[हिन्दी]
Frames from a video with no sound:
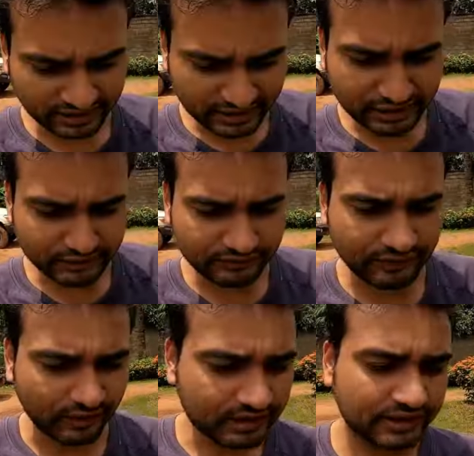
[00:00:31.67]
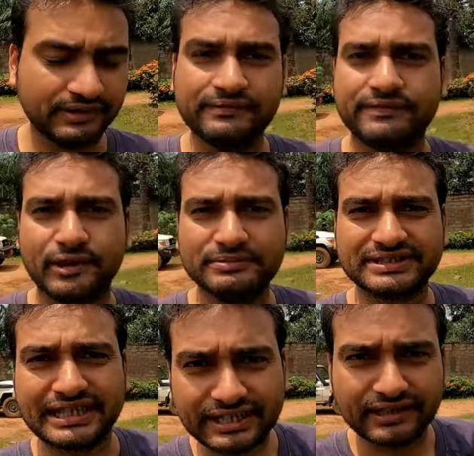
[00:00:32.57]
टू अनदर न्यू ब्लॉग फ्रॉम
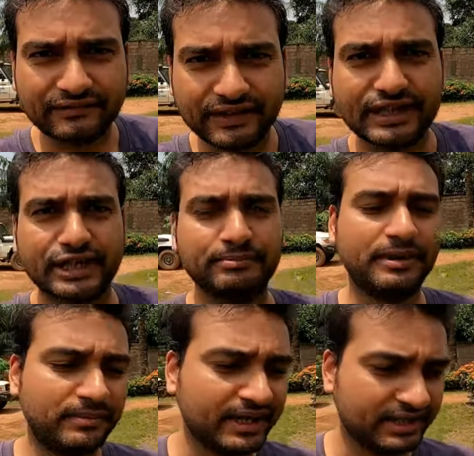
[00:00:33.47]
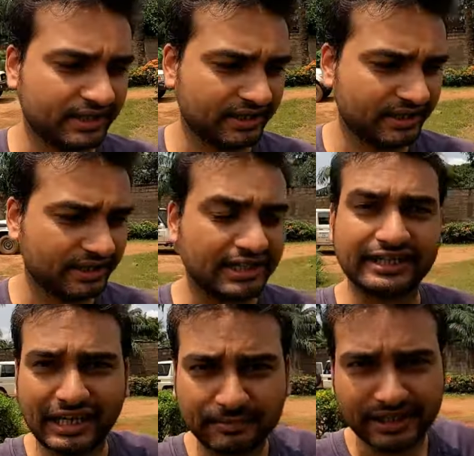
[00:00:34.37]
सेंट्रल अफ्रीकन रिपब्लिक
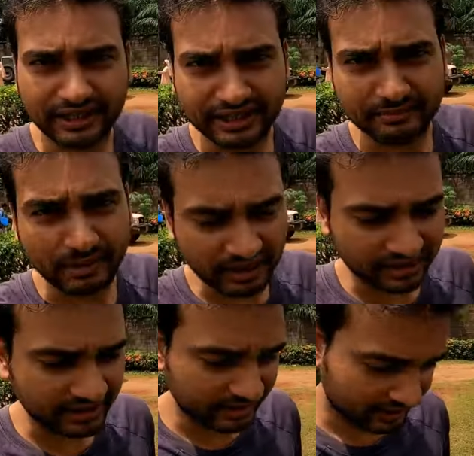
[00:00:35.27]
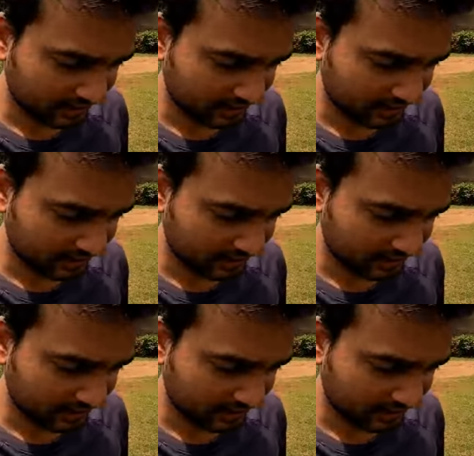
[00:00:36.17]
का कैपिटल यानी बांगी